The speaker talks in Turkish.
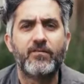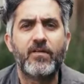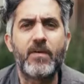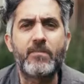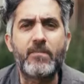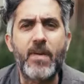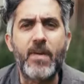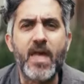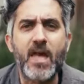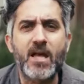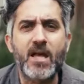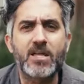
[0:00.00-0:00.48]

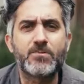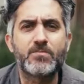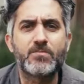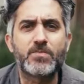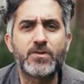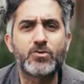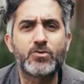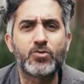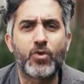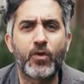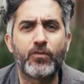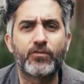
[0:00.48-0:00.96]
Ve
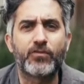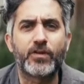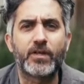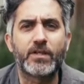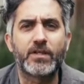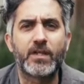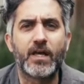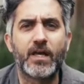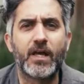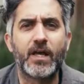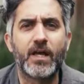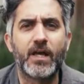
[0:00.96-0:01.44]
beyaz bir
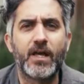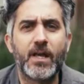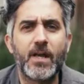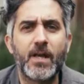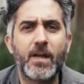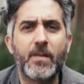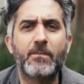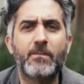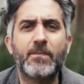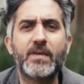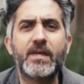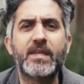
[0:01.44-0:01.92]
sofrada
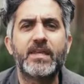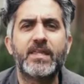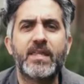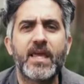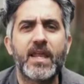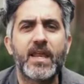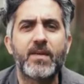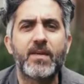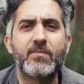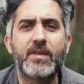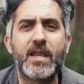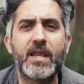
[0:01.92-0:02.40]
bir
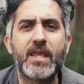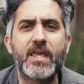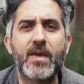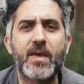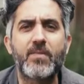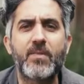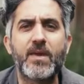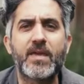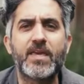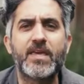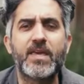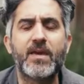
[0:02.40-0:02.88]
kere bile
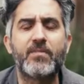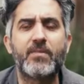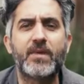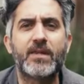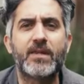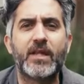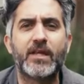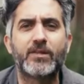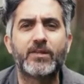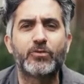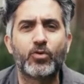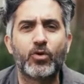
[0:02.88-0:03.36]
yemek
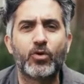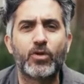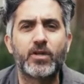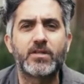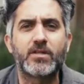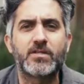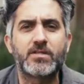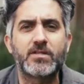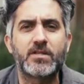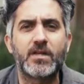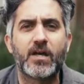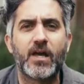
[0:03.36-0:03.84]
yemeden
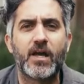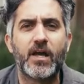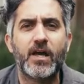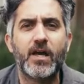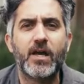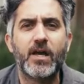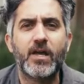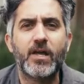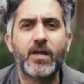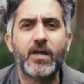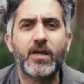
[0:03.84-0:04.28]
doyasıya